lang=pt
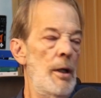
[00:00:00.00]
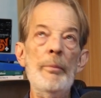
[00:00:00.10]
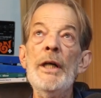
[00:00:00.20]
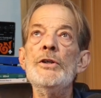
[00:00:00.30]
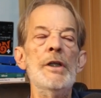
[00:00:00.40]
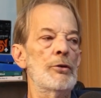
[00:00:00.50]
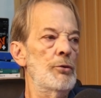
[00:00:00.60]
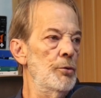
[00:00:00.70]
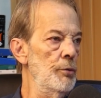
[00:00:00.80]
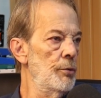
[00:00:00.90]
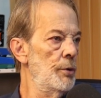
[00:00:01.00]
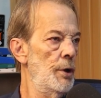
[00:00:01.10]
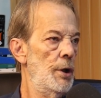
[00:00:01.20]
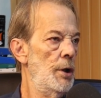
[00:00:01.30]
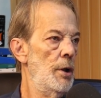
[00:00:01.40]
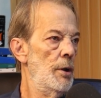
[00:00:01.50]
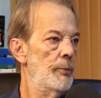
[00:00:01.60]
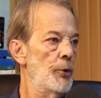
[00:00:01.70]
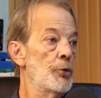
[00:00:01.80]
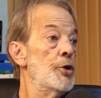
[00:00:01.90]
Mexia tudo.
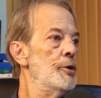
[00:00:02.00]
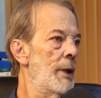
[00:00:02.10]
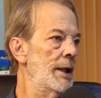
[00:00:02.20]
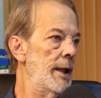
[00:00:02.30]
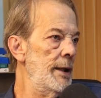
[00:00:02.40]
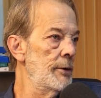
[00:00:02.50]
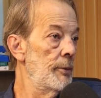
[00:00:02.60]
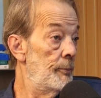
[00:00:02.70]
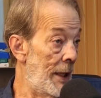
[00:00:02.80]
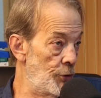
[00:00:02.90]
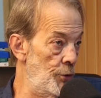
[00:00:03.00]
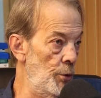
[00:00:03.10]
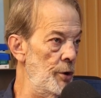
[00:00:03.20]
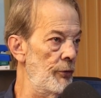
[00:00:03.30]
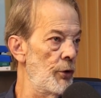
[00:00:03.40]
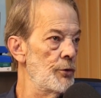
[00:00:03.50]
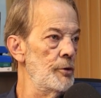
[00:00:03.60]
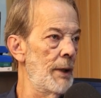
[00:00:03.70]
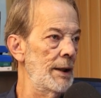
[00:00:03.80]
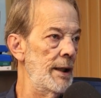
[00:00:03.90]
O som de bateria, o passo do Louis, o som
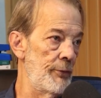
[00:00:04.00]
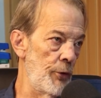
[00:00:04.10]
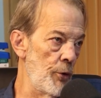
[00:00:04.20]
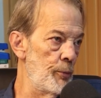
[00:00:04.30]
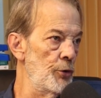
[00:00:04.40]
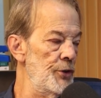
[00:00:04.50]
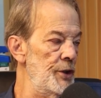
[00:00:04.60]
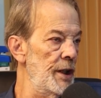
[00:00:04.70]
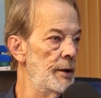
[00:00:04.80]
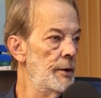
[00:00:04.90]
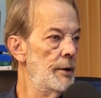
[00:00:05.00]
de bateria, foi o que produzia.